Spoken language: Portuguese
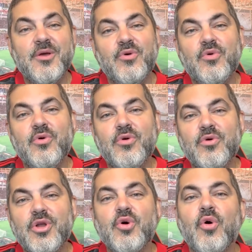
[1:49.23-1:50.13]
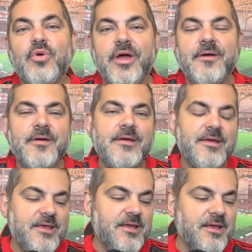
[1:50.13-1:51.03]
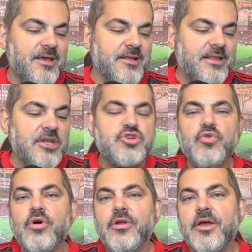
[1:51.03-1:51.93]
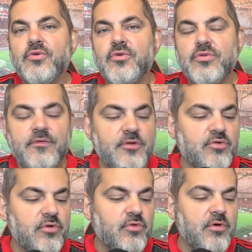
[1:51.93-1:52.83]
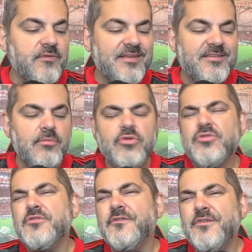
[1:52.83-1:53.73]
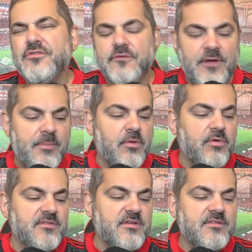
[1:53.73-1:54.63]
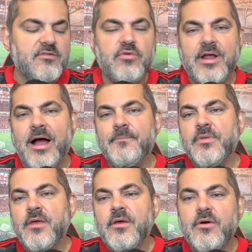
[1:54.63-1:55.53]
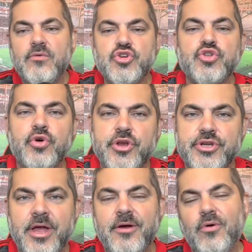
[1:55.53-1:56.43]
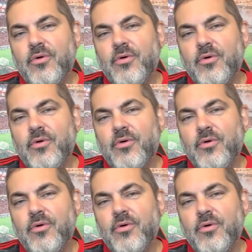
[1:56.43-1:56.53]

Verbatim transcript: O, o Lyon, né? que tá de olho aí no, no Vitor Hugo e vai ser muito difícil o Flamengo conseguir segurar os dois, né?